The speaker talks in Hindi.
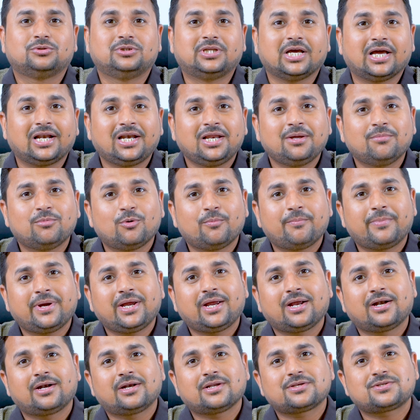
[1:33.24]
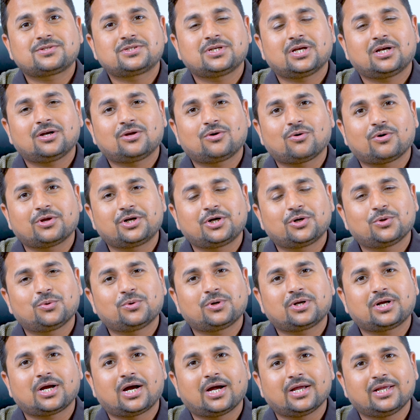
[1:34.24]
दिल्ली मुंबई इंडस्ट्रियल
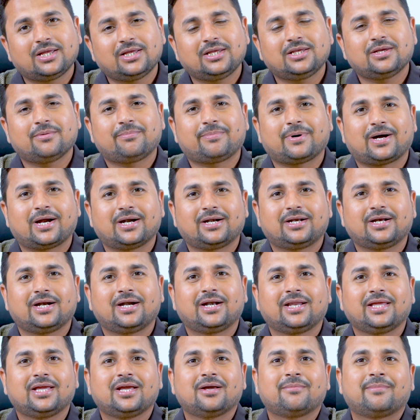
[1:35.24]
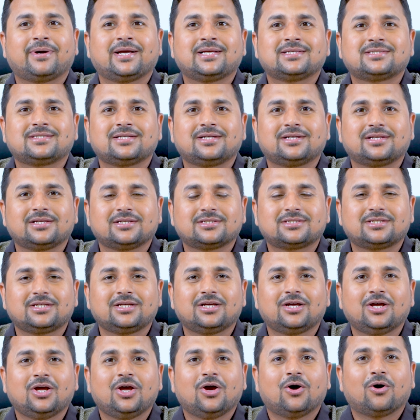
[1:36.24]
कॉरिडोर का ही ये पार्ट है डी एम आई सी डी
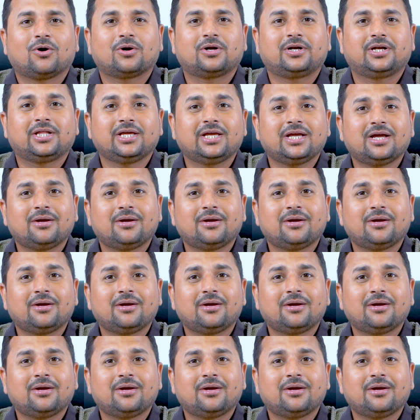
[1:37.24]
सी और डी